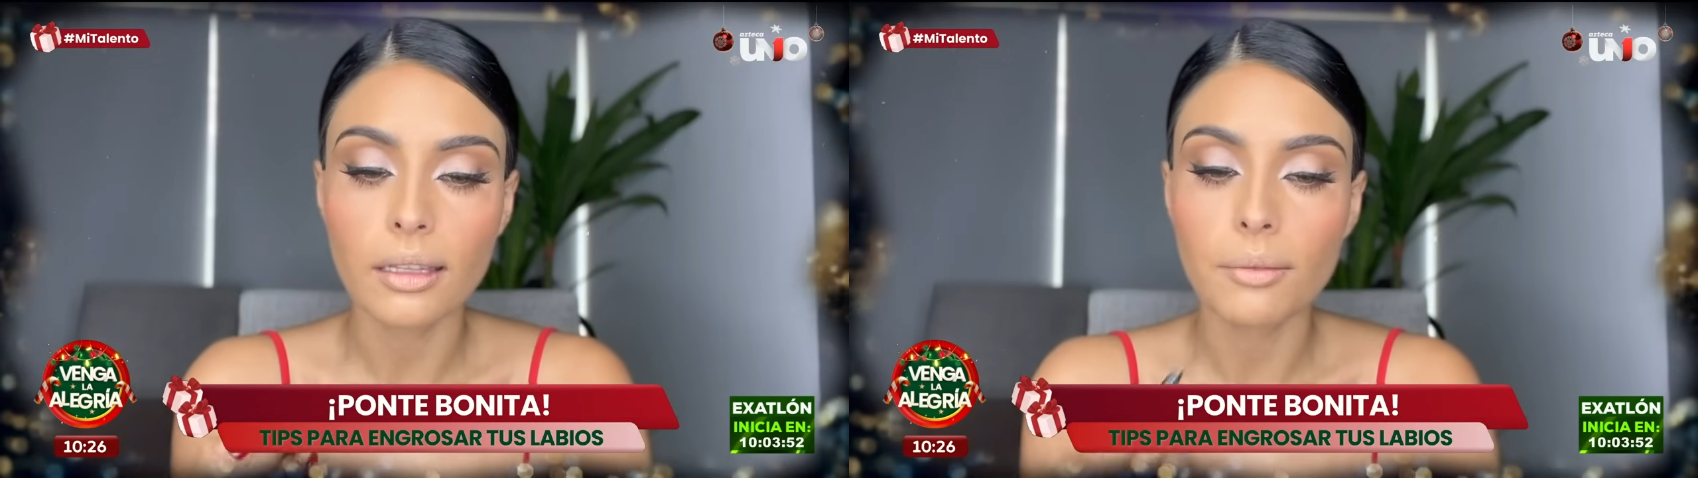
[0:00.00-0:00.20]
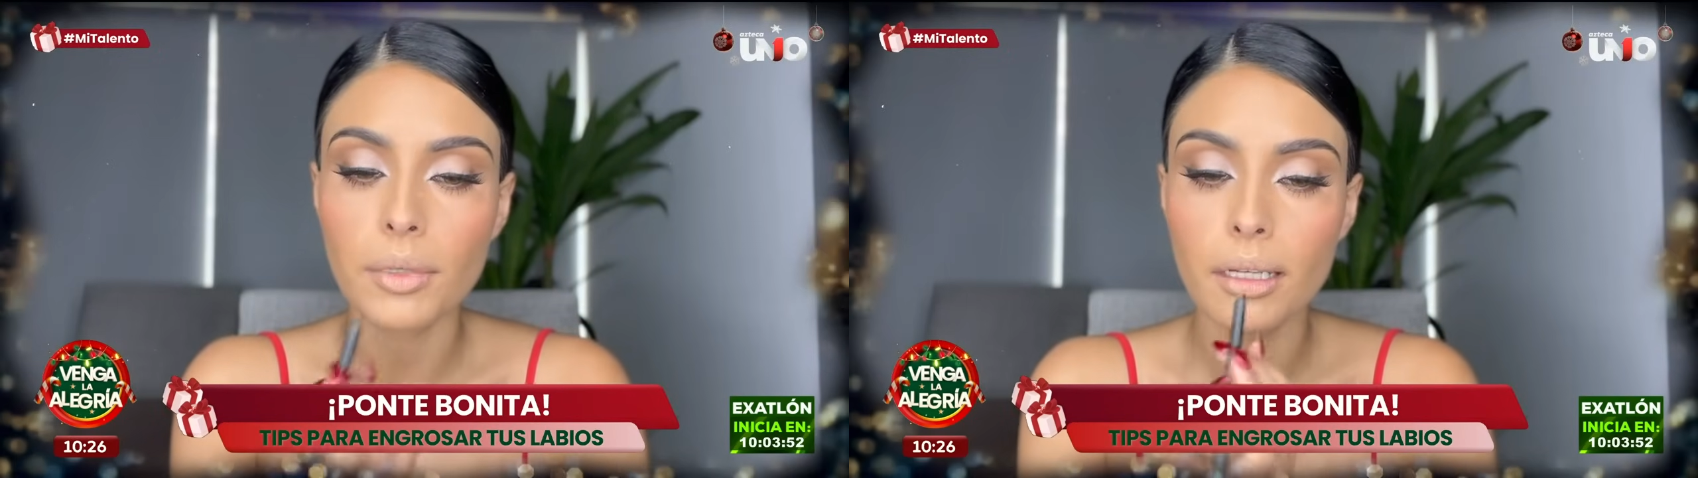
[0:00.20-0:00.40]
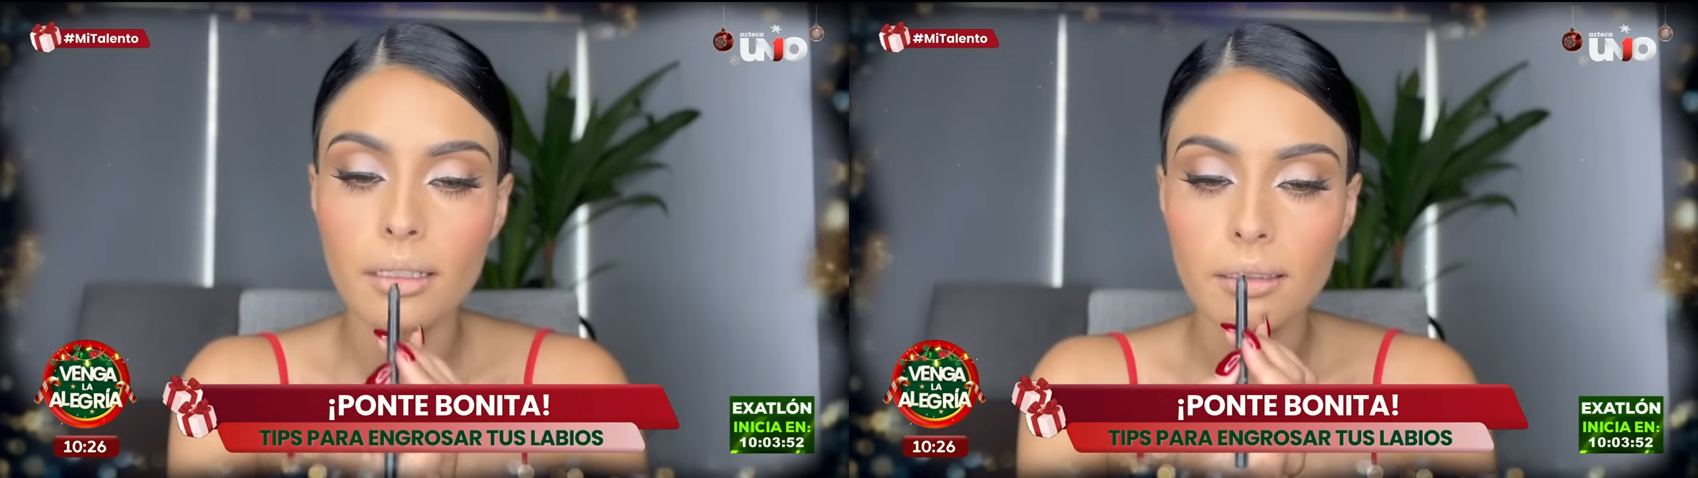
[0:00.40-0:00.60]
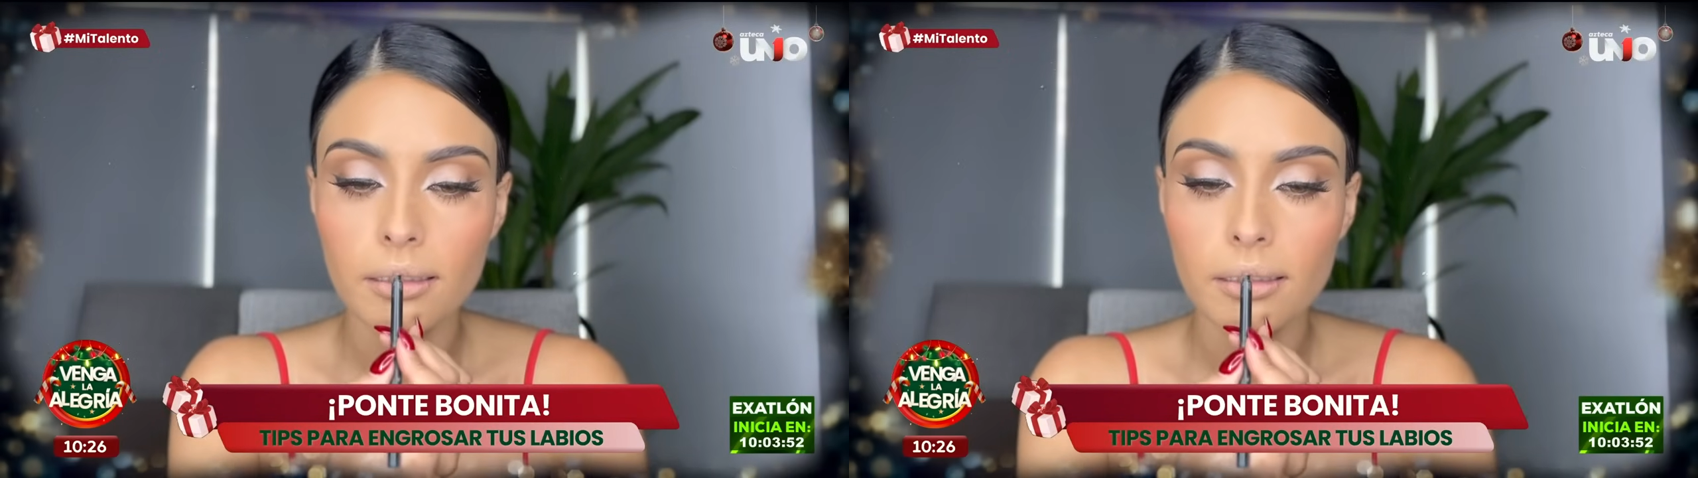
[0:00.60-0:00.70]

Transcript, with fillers: también